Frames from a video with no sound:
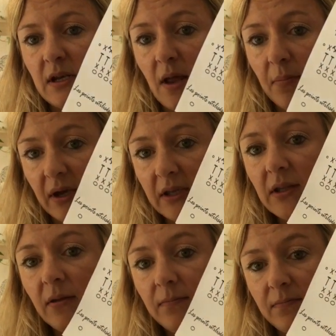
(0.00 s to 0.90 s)
la
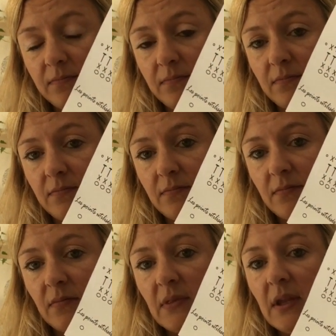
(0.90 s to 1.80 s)
bride
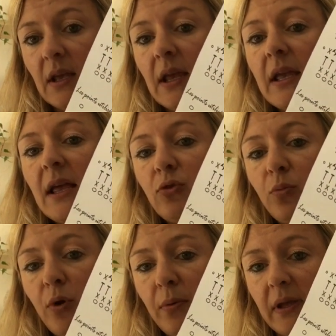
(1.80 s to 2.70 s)
et la
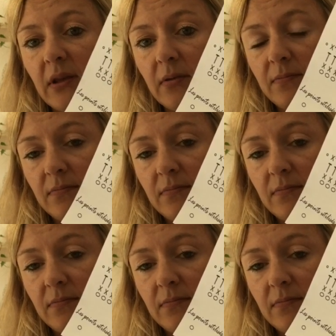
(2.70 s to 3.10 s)
double bride.